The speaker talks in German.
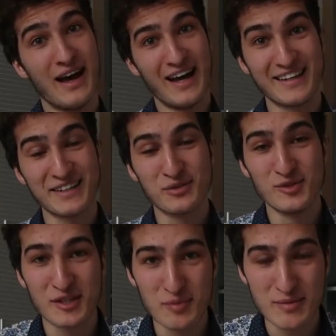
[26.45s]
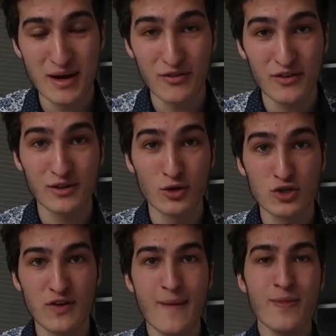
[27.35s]
Andere tun sich mit dem Anfang noch
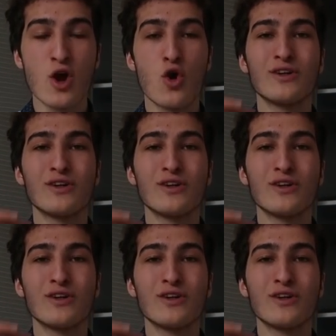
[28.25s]
schwer.